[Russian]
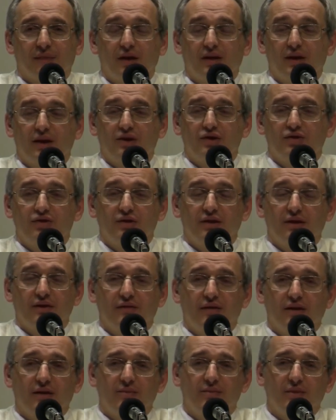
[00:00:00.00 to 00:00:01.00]
Она ничего не
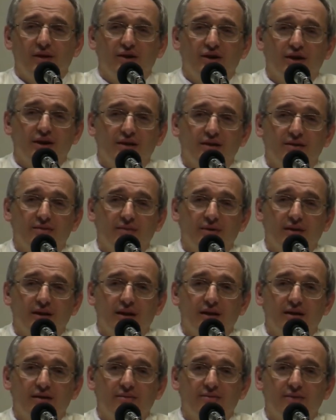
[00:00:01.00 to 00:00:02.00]
говорила, молчала,
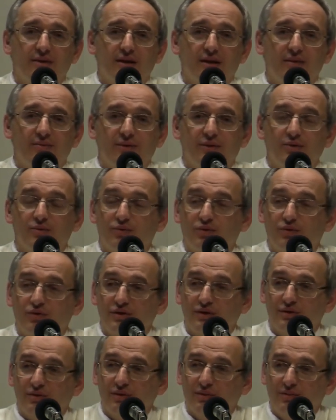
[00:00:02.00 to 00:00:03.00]
смотрела, смотрела, потом
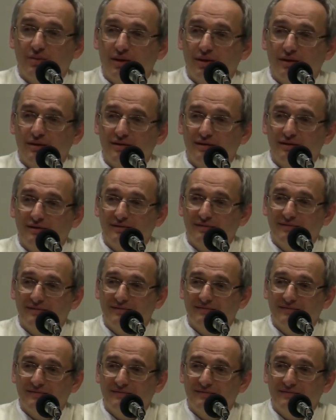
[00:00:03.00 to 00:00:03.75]
тоже заулыбалась.